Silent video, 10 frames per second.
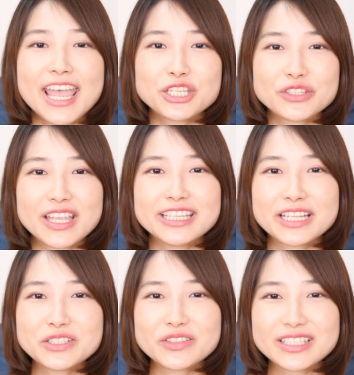書店に
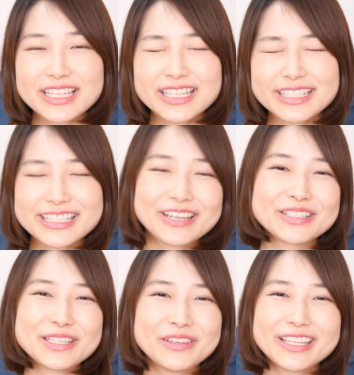立ち寄った際に
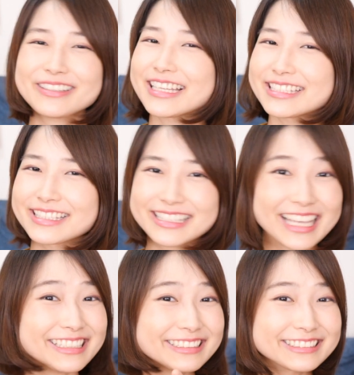チェックしてみてくださ
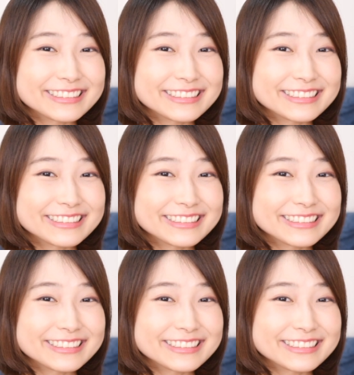い。ベルさん